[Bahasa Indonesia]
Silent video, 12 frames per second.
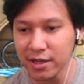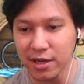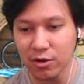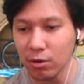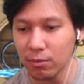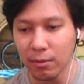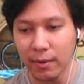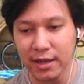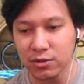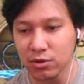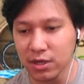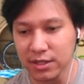ini gue belum
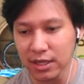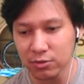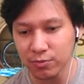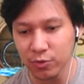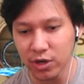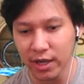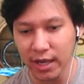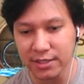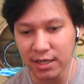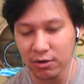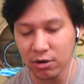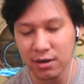ada tuker satu pun ya guys
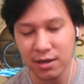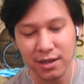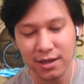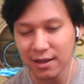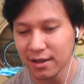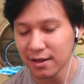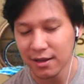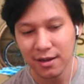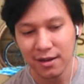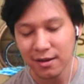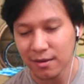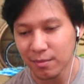ya. Gua...
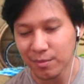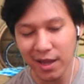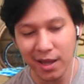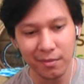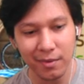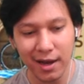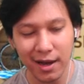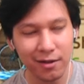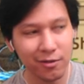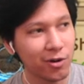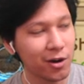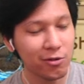
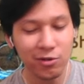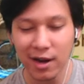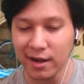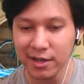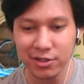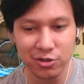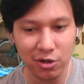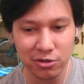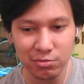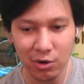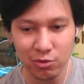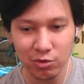Memang gue kurang
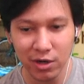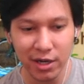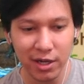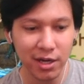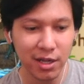resource mau nuker ini